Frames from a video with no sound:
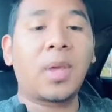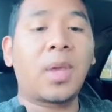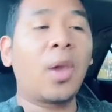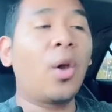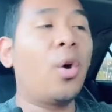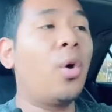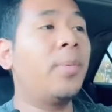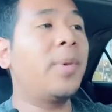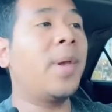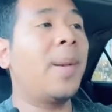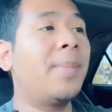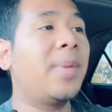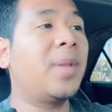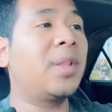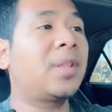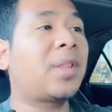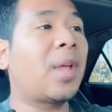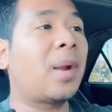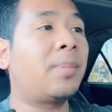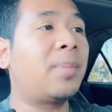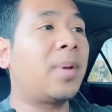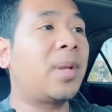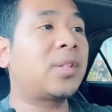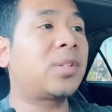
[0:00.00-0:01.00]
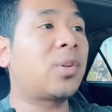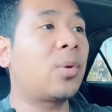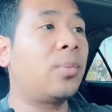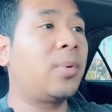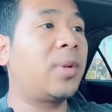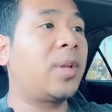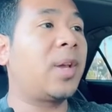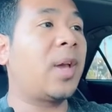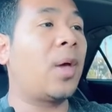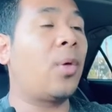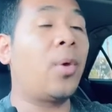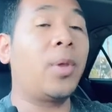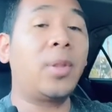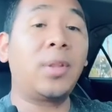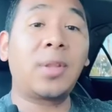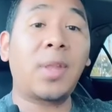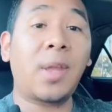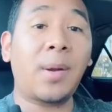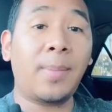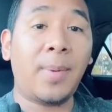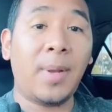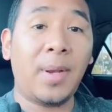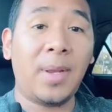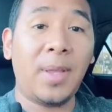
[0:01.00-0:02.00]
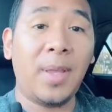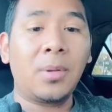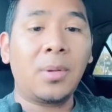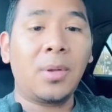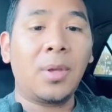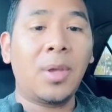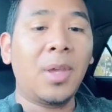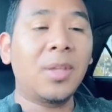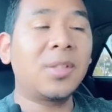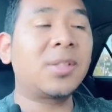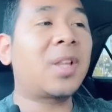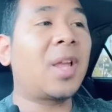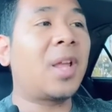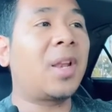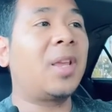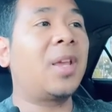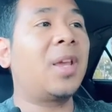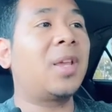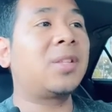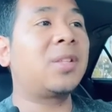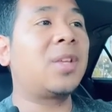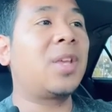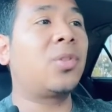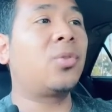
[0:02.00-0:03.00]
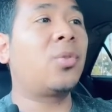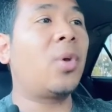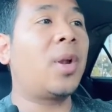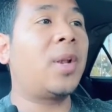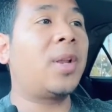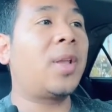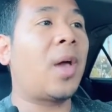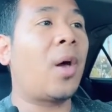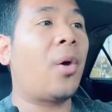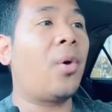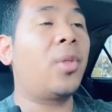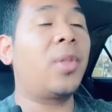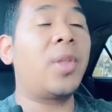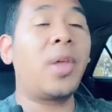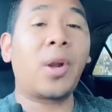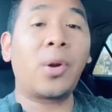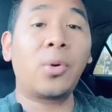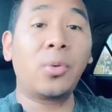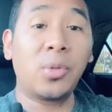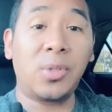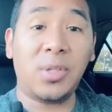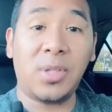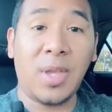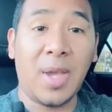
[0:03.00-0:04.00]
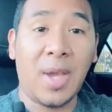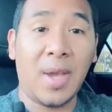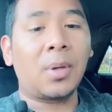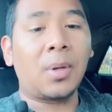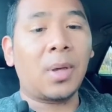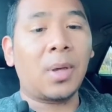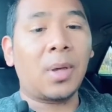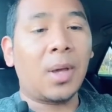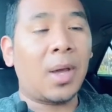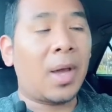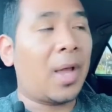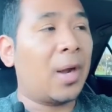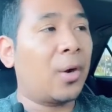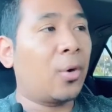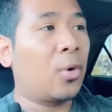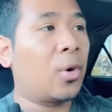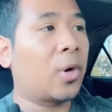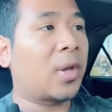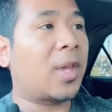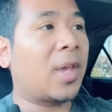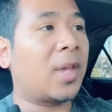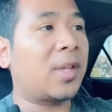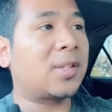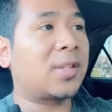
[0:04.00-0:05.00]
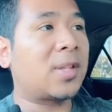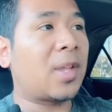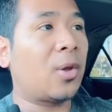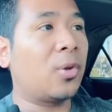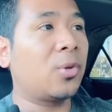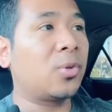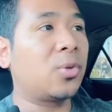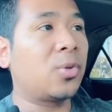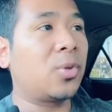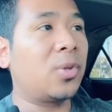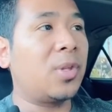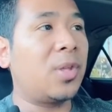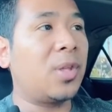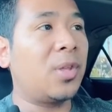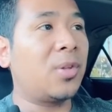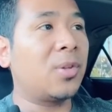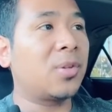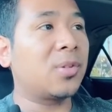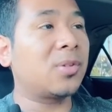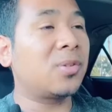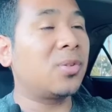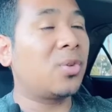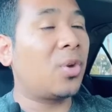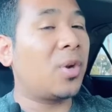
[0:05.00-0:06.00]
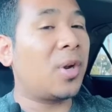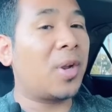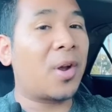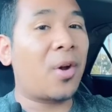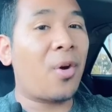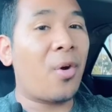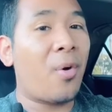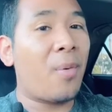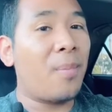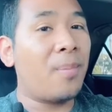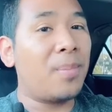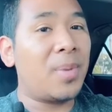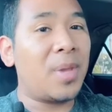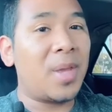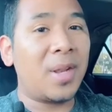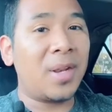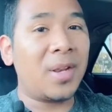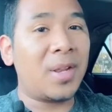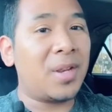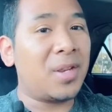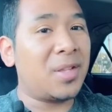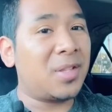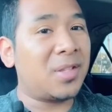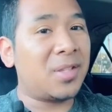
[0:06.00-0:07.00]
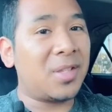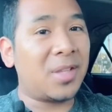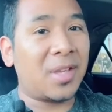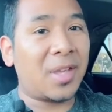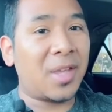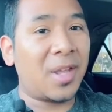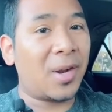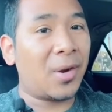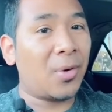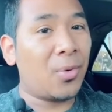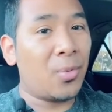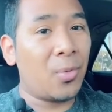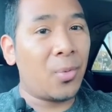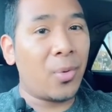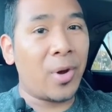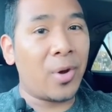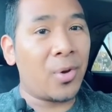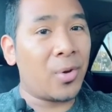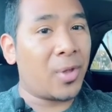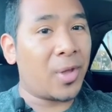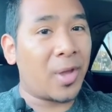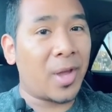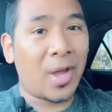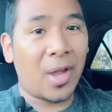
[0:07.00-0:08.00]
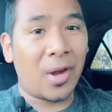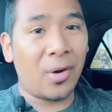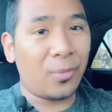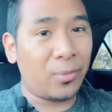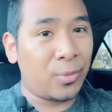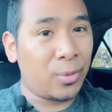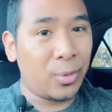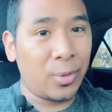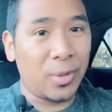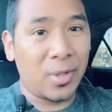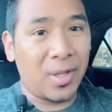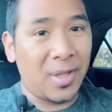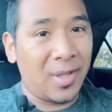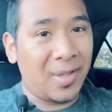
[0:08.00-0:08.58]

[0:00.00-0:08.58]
que obviamente al verse obligado a intervenir, estaría siendo aliado de Rusia. Algo que a Estados Unidos no le conviene ni siquiera en un juego de Call of Duty.